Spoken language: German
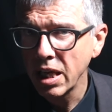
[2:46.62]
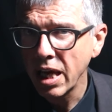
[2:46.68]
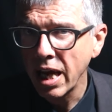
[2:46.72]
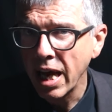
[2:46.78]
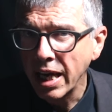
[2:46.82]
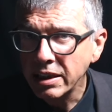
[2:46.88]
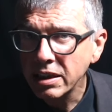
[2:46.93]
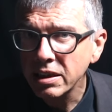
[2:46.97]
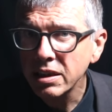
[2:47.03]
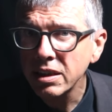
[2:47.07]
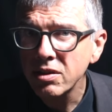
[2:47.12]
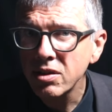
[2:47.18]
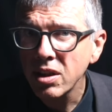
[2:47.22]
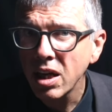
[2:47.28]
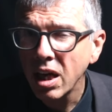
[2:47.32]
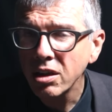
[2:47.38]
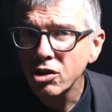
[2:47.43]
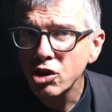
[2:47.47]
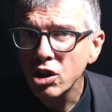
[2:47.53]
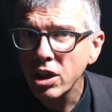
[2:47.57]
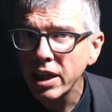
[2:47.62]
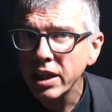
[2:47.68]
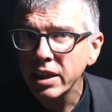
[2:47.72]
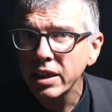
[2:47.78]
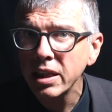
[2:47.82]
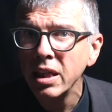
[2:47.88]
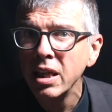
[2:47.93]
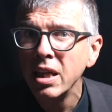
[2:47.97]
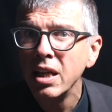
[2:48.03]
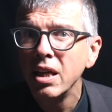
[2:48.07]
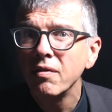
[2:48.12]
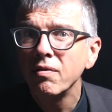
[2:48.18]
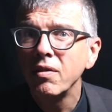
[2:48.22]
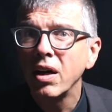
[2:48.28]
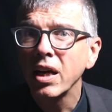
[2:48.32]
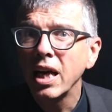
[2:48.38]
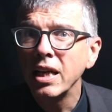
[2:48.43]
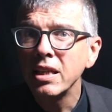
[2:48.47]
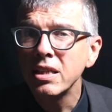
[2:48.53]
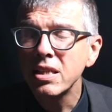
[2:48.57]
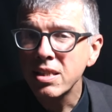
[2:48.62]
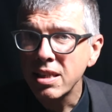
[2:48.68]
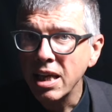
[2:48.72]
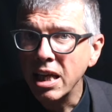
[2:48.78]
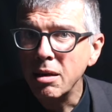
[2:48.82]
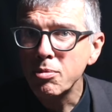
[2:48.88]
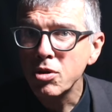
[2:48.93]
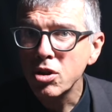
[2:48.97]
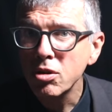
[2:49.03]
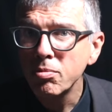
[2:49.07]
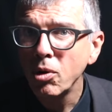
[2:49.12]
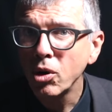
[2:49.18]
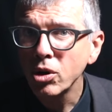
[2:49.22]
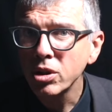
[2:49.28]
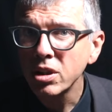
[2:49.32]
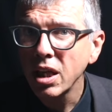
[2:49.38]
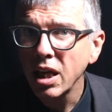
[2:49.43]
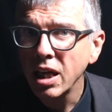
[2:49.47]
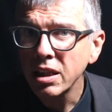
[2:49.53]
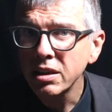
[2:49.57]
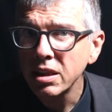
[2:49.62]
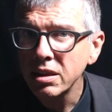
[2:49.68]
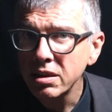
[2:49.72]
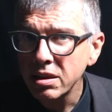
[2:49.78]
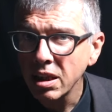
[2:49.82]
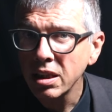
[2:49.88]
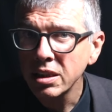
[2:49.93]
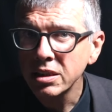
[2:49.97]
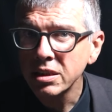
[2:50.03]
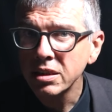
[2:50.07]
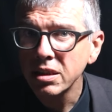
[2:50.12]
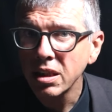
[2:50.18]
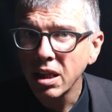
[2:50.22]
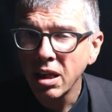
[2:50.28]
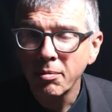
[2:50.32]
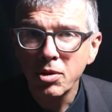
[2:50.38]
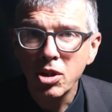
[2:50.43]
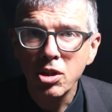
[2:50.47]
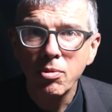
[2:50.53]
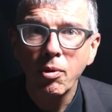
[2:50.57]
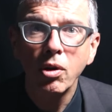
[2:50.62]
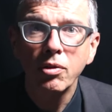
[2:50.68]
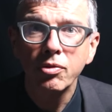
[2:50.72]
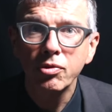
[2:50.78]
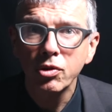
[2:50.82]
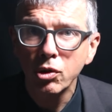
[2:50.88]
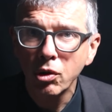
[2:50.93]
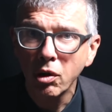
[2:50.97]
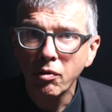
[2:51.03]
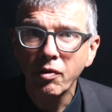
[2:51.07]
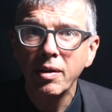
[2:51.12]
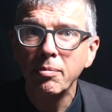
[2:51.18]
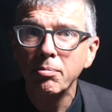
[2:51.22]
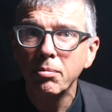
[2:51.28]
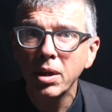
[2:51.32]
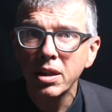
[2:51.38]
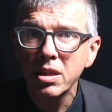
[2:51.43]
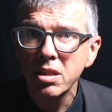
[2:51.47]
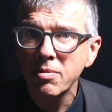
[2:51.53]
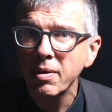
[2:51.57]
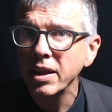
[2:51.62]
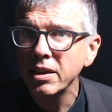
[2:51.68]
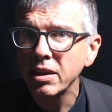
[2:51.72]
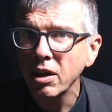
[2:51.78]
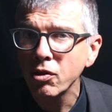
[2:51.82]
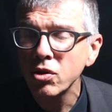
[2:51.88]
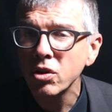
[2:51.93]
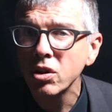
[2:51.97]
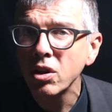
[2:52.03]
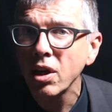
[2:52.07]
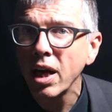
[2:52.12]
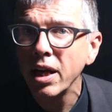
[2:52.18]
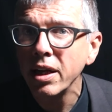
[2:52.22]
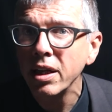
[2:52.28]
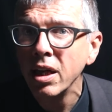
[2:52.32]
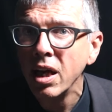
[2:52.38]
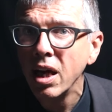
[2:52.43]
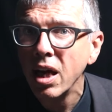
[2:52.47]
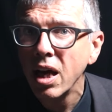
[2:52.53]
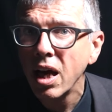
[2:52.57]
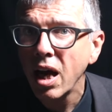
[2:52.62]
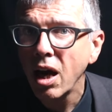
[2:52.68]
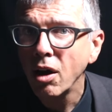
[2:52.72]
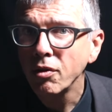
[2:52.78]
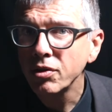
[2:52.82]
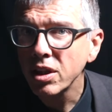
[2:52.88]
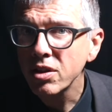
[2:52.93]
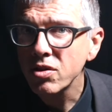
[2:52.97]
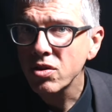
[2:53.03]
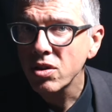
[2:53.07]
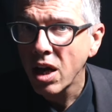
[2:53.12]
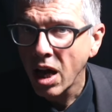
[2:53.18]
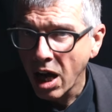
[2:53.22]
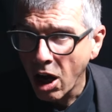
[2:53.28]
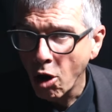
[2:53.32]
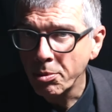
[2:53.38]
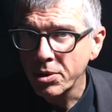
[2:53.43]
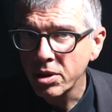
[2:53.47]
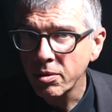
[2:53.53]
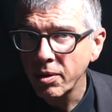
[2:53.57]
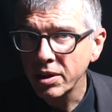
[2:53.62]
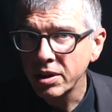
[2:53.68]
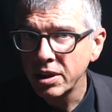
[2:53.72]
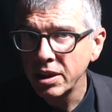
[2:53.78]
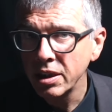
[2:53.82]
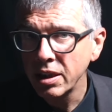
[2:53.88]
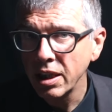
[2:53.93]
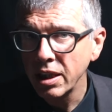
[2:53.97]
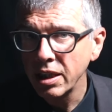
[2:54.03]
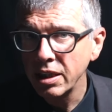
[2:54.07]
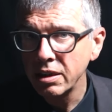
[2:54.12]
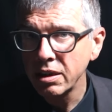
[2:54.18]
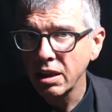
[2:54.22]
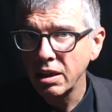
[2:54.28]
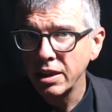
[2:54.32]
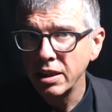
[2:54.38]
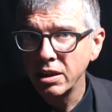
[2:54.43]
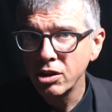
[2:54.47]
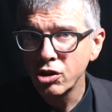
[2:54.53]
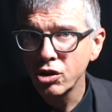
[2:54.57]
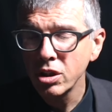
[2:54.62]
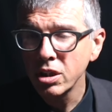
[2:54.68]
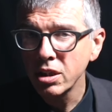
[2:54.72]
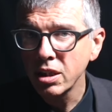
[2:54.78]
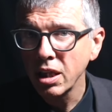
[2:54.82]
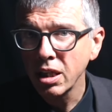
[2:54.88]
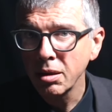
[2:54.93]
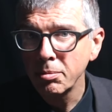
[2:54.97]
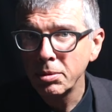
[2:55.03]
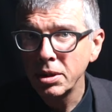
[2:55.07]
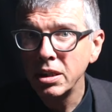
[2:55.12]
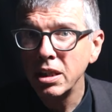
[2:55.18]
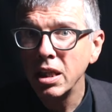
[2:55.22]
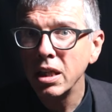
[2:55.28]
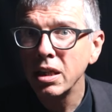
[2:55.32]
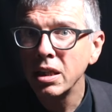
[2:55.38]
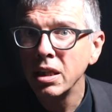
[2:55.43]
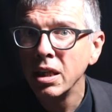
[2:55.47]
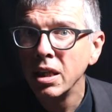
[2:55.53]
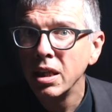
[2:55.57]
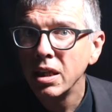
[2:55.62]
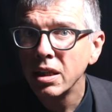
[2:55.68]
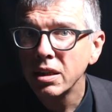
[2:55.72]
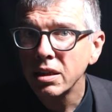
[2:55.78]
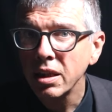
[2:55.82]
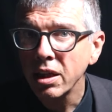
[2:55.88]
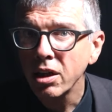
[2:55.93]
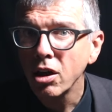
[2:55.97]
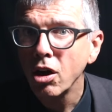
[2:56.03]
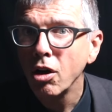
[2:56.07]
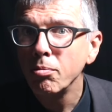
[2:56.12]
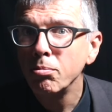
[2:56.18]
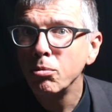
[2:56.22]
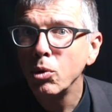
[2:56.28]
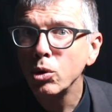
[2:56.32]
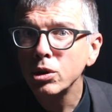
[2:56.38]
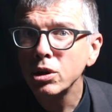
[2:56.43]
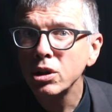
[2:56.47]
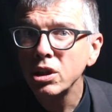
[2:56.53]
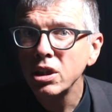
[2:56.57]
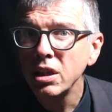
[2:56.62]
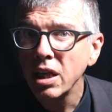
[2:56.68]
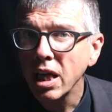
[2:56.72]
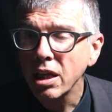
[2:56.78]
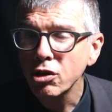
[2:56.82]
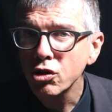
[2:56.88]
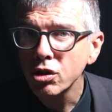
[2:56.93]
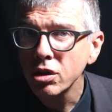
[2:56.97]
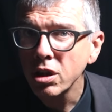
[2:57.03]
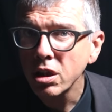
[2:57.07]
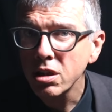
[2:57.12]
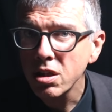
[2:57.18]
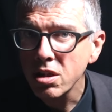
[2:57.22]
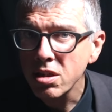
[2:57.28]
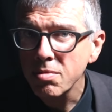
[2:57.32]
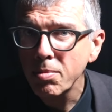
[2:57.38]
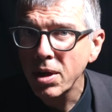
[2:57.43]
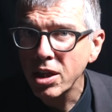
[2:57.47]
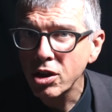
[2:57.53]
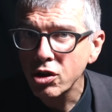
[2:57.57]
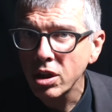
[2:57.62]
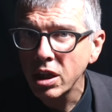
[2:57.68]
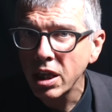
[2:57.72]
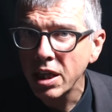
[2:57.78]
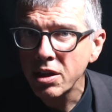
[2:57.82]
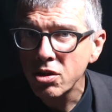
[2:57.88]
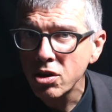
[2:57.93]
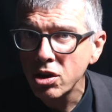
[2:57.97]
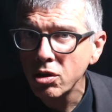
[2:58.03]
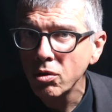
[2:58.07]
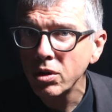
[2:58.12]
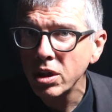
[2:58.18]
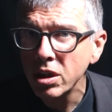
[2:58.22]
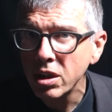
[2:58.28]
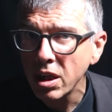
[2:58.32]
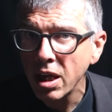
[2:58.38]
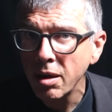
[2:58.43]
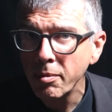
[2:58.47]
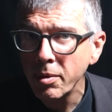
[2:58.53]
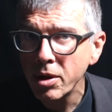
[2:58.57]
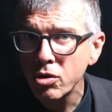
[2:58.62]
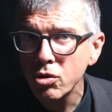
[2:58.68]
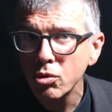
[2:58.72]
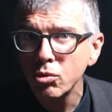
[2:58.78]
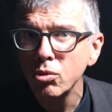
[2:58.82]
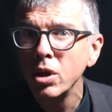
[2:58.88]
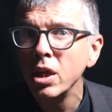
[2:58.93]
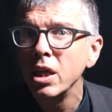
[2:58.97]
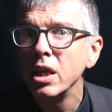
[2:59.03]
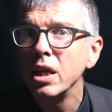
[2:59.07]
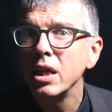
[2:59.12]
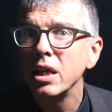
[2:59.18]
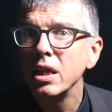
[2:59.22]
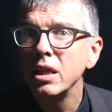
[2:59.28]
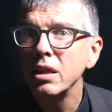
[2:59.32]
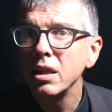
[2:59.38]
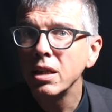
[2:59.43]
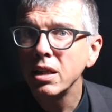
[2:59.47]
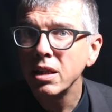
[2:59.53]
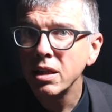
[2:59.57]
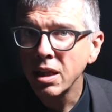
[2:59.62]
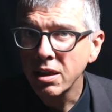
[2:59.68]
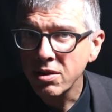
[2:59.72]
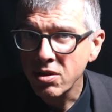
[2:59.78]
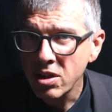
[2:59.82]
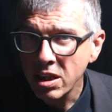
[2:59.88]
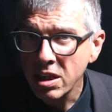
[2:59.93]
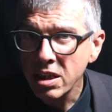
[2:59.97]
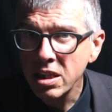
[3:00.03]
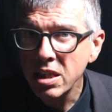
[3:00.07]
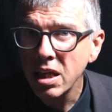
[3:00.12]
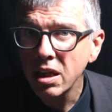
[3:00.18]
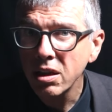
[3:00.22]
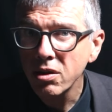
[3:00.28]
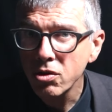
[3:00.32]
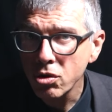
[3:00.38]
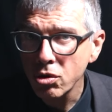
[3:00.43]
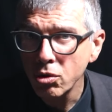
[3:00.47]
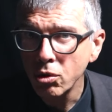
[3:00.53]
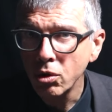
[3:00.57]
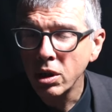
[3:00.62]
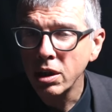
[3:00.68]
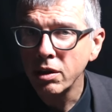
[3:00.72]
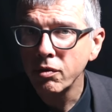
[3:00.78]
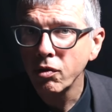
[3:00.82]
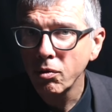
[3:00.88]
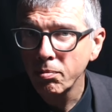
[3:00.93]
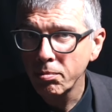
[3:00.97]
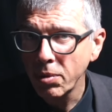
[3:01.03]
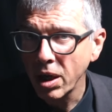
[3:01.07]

Einer dieser Anschläge war ein Selbstmordattentat am 12. November 2003 auf das Hauptquartier der italienischen Carabinieri, der Multinational Specialized Unit MSU in Nasiriya südlich von